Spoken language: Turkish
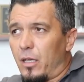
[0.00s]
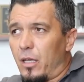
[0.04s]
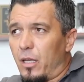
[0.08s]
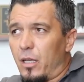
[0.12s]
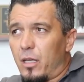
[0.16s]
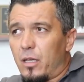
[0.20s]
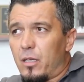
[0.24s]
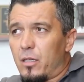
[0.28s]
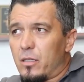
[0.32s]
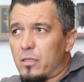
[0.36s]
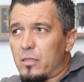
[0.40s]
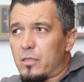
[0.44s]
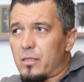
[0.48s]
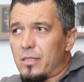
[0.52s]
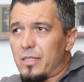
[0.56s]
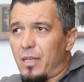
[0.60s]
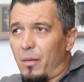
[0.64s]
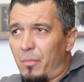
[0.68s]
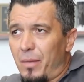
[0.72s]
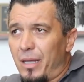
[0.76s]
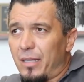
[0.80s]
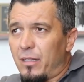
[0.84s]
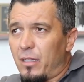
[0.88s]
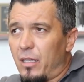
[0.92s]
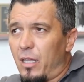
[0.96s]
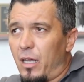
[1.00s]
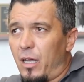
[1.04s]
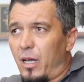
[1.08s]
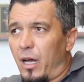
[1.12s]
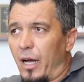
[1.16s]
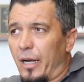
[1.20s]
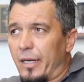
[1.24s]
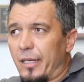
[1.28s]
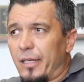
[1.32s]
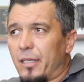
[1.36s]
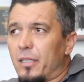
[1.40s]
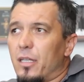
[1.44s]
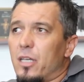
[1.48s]
e, zamanla
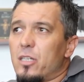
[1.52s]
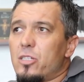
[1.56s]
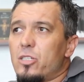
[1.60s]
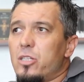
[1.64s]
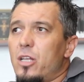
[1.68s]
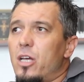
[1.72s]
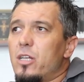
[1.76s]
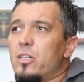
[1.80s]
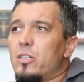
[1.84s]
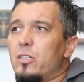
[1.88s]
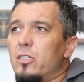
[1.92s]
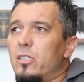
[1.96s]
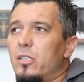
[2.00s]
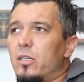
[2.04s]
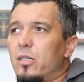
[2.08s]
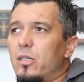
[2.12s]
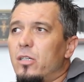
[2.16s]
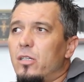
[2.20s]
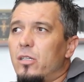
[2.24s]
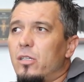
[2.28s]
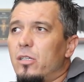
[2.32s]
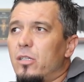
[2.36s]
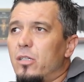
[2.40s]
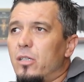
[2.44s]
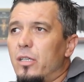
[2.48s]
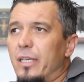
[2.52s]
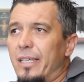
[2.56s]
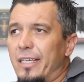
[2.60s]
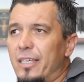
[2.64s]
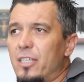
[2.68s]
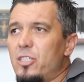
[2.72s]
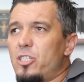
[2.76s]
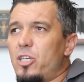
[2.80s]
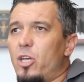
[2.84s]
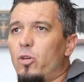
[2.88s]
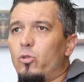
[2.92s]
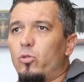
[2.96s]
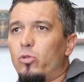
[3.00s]
arkadaşlar e,
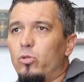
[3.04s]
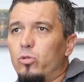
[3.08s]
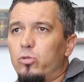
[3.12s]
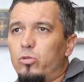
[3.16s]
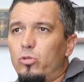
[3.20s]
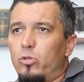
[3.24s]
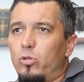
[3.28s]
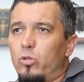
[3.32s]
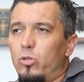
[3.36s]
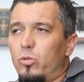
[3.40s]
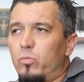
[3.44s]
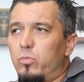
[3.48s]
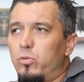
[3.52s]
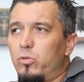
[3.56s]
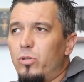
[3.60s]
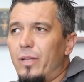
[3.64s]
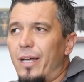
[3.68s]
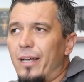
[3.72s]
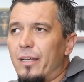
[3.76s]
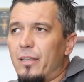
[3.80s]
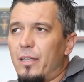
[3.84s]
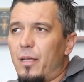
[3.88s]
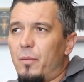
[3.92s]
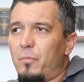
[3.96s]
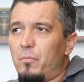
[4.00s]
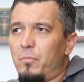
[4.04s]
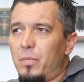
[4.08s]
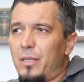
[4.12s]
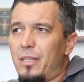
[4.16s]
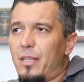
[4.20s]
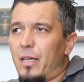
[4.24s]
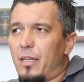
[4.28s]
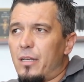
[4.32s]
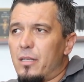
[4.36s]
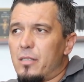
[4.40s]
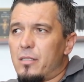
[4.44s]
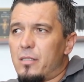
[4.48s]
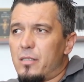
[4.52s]
iki şey oldu. Bunlardan bir
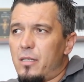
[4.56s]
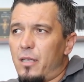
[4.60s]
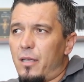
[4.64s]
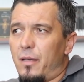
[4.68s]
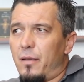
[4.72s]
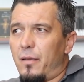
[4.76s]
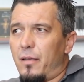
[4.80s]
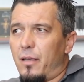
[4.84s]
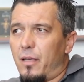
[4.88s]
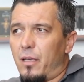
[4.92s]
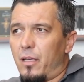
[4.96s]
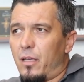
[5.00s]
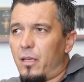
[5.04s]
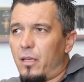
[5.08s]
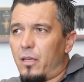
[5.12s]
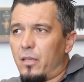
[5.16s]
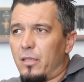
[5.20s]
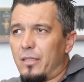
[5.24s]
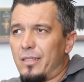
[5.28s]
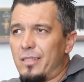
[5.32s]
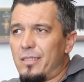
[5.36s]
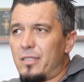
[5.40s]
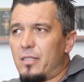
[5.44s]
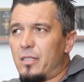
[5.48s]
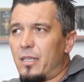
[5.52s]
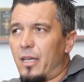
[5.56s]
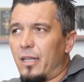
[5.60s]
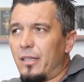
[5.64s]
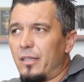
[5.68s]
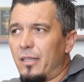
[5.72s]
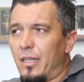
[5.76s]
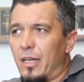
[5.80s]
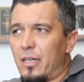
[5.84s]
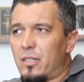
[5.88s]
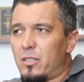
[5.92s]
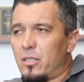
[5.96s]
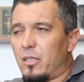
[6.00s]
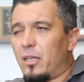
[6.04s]
tanesi e,
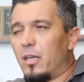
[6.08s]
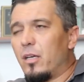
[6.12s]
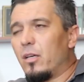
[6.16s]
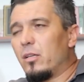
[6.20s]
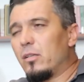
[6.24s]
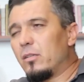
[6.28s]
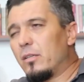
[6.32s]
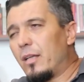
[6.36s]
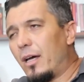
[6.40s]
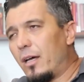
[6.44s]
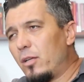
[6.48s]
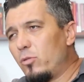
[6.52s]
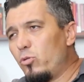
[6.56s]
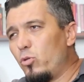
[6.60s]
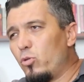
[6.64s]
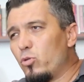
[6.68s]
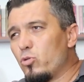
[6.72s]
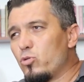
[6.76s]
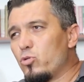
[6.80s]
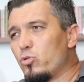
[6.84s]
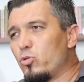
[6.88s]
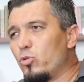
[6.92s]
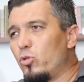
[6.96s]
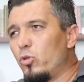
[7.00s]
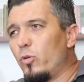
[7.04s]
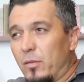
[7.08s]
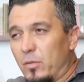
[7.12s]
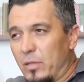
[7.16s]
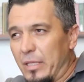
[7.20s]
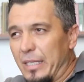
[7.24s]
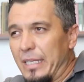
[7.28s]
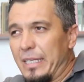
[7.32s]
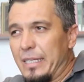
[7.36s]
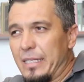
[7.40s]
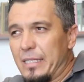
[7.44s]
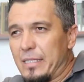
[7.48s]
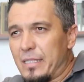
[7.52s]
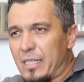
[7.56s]
Hristiyanlar, e, daha doğrusu
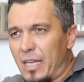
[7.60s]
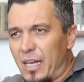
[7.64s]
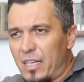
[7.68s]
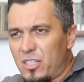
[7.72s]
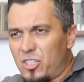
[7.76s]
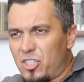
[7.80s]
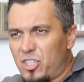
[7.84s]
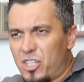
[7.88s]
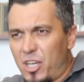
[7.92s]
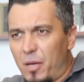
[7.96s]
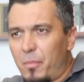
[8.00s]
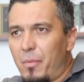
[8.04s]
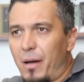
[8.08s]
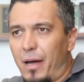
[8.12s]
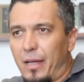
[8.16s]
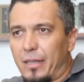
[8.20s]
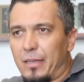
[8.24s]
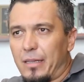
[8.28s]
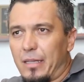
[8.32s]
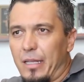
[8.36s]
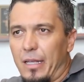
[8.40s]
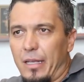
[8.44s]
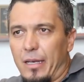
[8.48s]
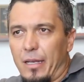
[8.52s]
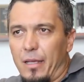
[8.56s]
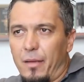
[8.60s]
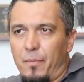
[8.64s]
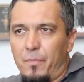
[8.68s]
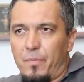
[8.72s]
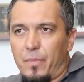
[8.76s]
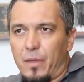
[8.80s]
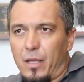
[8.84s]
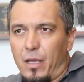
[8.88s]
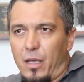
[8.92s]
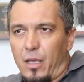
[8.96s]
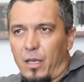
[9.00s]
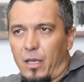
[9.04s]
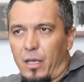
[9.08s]
İsa cemaatleri
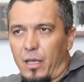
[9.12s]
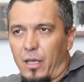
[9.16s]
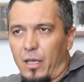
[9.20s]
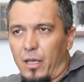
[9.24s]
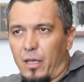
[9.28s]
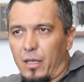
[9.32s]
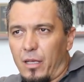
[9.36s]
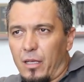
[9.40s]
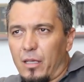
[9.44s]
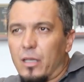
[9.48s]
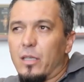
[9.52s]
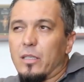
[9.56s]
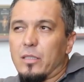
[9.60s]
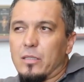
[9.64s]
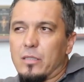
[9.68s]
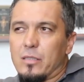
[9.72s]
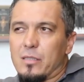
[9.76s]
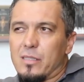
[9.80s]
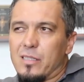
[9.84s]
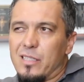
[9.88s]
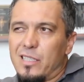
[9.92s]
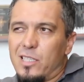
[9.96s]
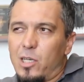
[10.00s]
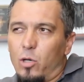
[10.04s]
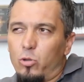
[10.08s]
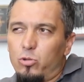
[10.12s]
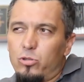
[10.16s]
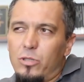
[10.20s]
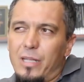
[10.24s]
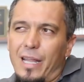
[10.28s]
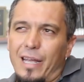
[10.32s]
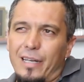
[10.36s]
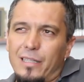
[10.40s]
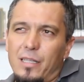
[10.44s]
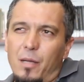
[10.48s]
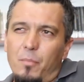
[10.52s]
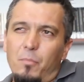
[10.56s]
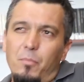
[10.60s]
e,
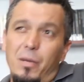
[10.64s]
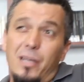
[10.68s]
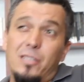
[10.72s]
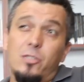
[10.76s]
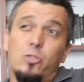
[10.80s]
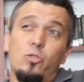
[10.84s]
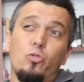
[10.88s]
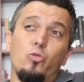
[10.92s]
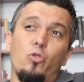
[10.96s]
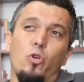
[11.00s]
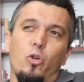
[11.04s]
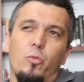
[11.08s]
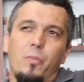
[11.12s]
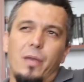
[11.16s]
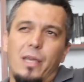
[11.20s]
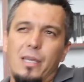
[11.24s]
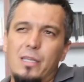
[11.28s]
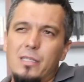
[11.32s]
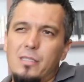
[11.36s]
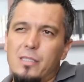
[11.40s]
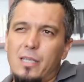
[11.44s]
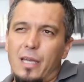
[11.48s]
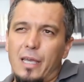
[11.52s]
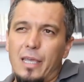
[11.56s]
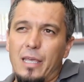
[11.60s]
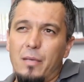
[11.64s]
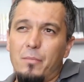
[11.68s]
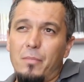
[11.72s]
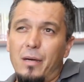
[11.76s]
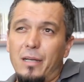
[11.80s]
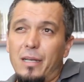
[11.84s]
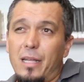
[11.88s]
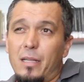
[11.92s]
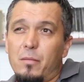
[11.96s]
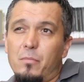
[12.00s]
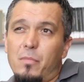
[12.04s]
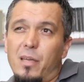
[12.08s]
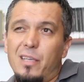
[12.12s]
Yahudilerden baskı görmeye, İsa'ya
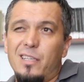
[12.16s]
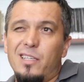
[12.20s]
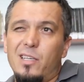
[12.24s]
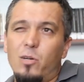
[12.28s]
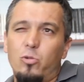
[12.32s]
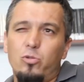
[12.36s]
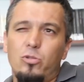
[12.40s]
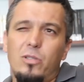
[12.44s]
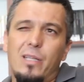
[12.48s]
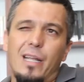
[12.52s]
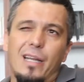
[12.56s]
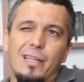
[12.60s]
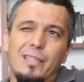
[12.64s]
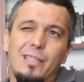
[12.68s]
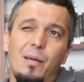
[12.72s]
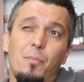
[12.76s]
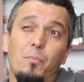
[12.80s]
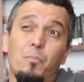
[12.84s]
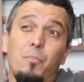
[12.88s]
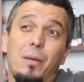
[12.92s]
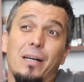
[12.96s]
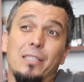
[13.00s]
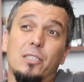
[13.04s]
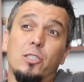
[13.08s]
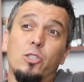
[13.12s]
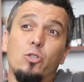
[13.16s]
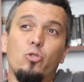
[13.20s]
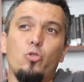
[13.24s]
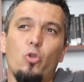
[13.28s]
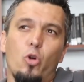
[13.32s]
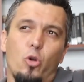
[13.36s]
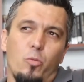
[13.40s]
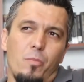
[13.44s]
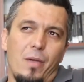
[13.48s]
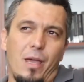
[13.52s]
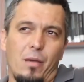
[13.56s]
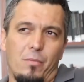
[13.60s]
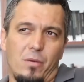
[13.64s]
iman etmeyen Yahudilerden baskı
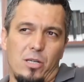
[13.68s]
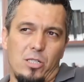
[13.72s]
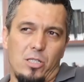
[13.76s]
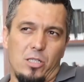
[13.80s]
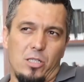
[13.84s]
görmeye